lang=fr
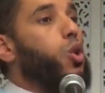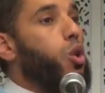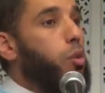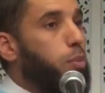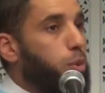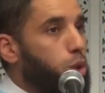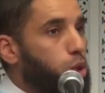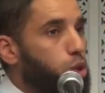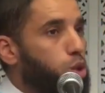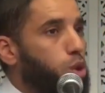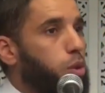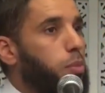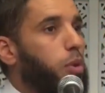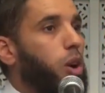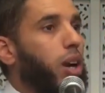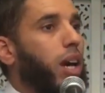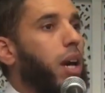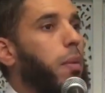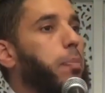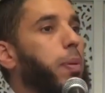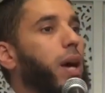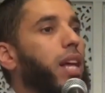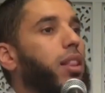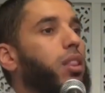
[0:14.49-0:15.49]
le
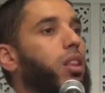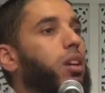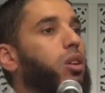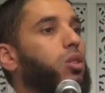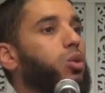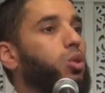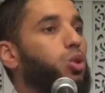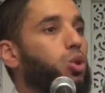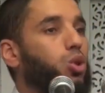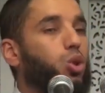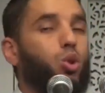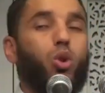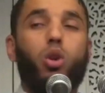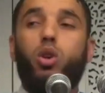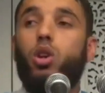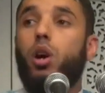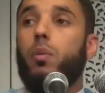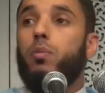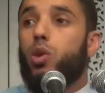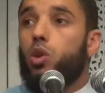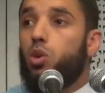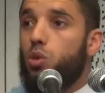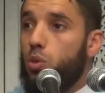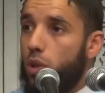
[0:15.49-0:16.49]
musulman répète de jour
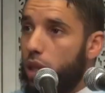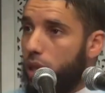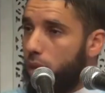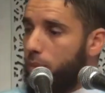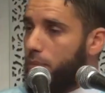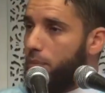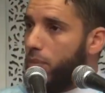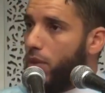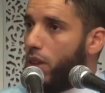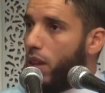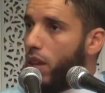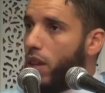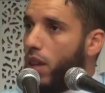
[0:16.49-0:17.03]
comme de nuit.